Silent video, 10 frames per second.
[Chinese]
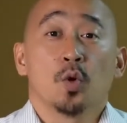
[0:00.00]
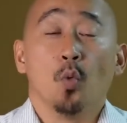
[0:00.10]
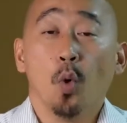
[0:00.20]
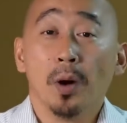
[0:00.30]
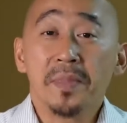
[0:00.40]

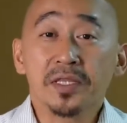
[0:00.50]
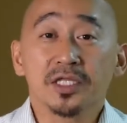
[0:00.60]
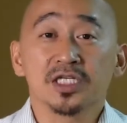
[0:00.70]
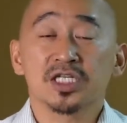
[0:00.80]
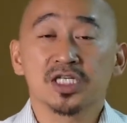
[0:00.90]
我们
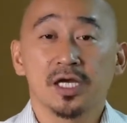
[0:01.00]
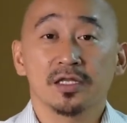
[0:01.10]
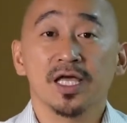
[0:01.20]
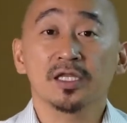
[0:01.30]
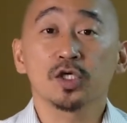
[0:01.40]
的
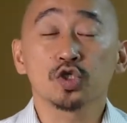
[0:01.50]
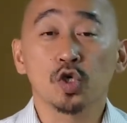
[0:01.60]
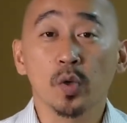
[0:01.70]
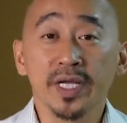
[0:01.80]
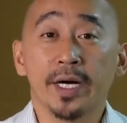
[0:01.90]
神他的
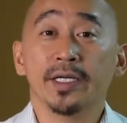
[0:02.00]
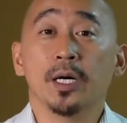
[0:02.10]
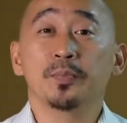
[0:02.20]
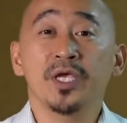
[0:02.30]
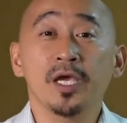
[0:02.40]
荣耀
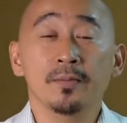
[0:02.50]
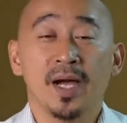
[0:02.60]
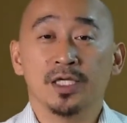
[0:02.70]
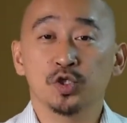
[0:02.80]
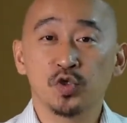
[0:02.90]
要遍
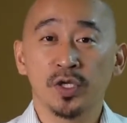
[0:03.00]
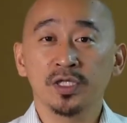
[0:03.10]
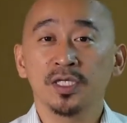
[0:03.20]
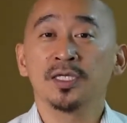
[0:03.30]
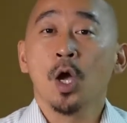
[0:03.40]
满
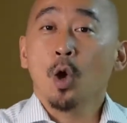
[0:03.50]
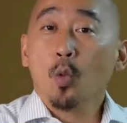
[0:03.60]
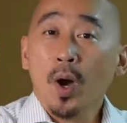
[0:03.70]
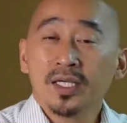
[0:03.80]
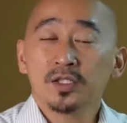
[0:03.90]
全地，
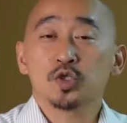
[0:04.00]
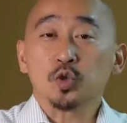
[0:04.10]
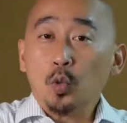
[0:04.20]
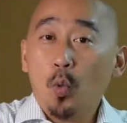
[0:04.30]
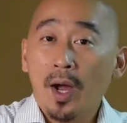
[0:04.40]
万
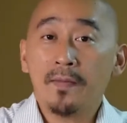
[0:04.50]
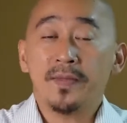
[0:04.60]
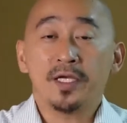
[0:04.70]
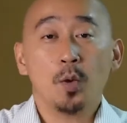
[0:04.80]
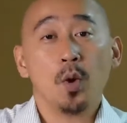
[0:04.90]
族万
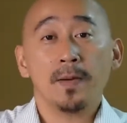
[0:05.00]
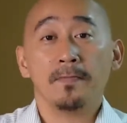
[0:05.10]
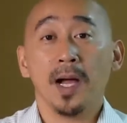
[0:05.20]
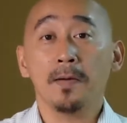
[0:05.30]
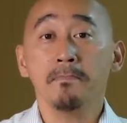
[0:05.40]
民万
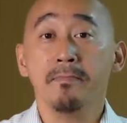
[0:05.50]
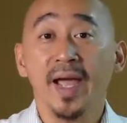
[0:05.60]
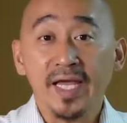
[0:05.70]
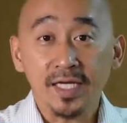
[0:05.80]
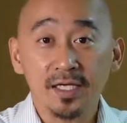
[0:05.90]
邦，
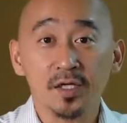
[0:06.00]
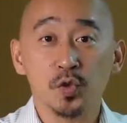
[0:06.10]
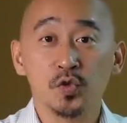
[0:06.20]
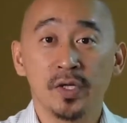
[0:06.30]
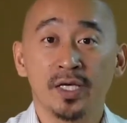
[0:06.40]
每一个
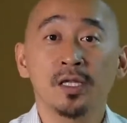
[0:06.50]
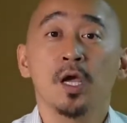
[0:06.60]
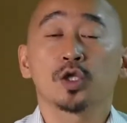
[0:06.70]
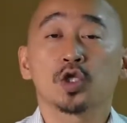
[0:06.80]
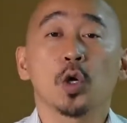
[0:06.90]
语言
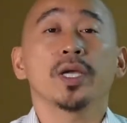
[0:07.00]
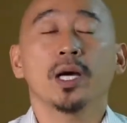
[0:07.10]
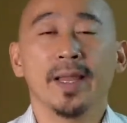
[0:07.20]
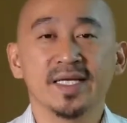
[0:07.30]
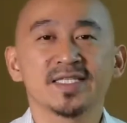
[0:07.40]
都
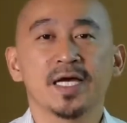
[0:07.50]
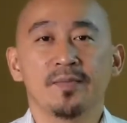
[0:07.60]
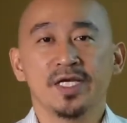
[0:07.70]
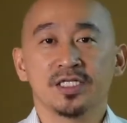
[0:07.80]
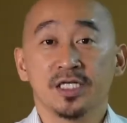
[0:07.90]
要来赞
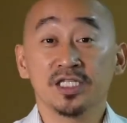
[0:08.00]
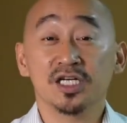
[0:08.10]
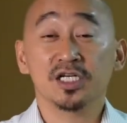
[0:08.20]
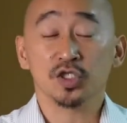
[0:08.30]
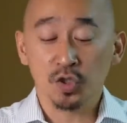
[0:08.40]
美神。
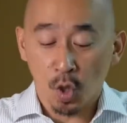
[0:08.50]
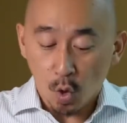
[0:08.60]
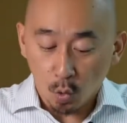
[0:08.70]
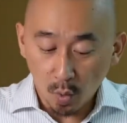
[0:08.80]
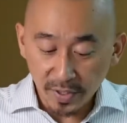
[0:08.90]
这个是
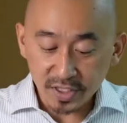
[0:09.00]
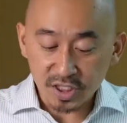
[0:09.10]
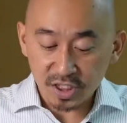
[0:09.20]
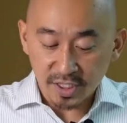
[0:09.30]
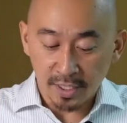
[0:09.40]
我们
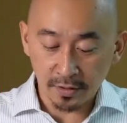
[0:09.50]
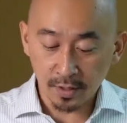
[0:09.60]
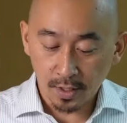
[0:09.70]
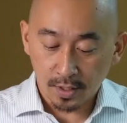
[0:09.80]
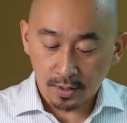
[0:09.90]

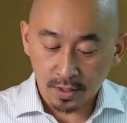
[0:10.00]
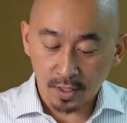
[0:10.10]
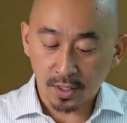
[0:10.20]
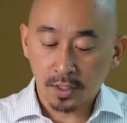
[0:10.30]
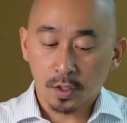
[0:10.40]
神。
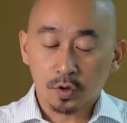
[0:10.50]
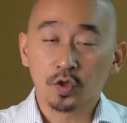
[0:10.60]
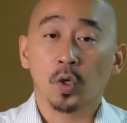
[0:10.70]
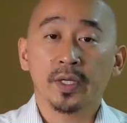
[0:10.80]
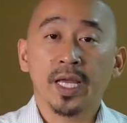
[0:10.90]
的
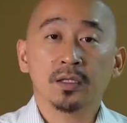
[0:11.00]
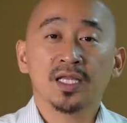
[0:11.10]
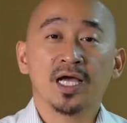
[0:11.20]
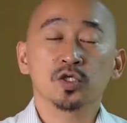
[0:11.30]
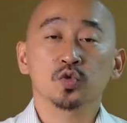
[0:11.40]
荣耀，
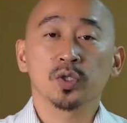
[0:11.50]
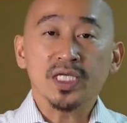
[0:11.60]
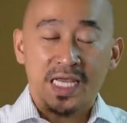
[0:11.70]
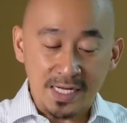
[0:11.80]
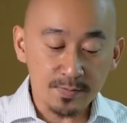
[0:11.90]
他所
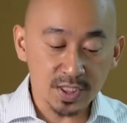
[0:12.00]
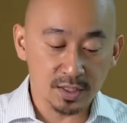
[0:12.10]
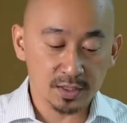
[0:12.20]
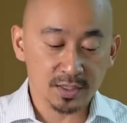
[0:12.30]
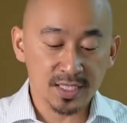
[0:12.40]
应
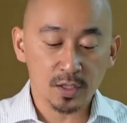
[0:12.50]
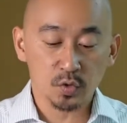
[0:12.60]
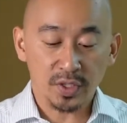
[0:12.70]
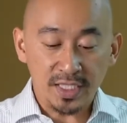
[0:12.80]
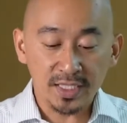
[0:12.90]
得的，他
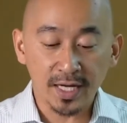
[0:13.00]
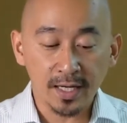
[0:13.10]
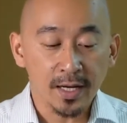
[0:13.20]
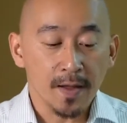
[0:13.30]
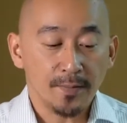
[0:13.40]
所应
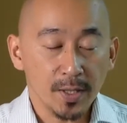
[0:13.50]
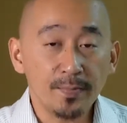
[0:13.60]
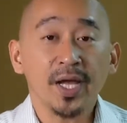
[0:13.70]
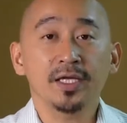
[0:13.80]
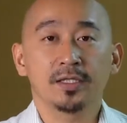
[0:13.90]
该被
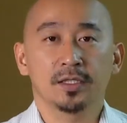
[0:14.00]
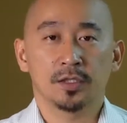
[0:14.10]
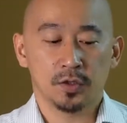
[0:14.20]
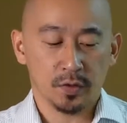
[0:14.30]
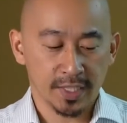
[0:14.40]
配得
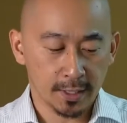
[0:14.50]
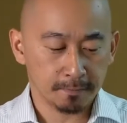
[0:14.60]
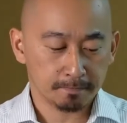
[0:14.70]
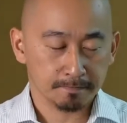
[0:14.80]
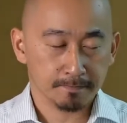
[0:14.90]
的荣耀。